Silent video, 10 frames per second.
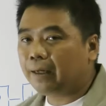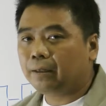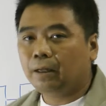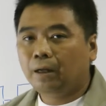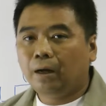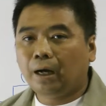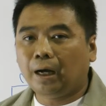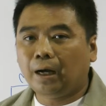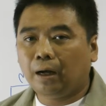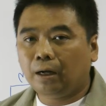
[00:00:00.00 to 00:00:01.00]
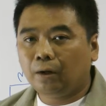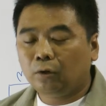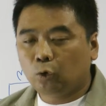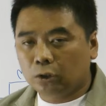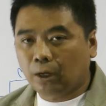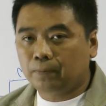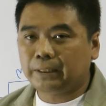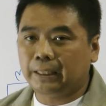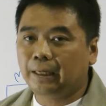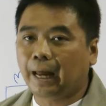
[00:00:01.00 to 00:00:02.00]
รตรวจสอบ
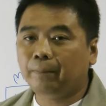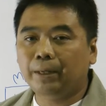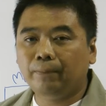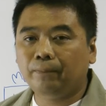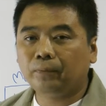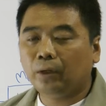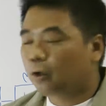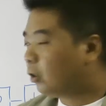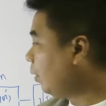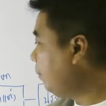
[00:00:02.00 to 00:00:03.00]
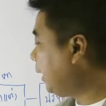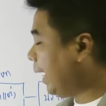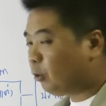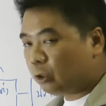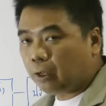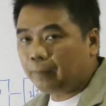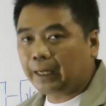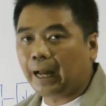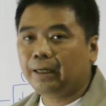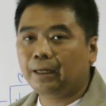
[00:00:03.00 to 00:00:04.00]
สีหลังพิมพ์ ก็ต้องมีการตรวจสอบอี
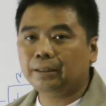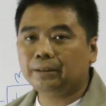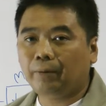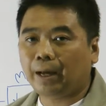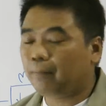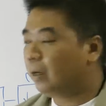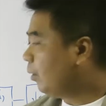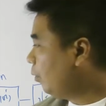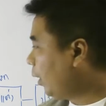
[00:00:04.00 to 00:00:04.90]
กครั้งหนึ่งใช่ไหมครับเพ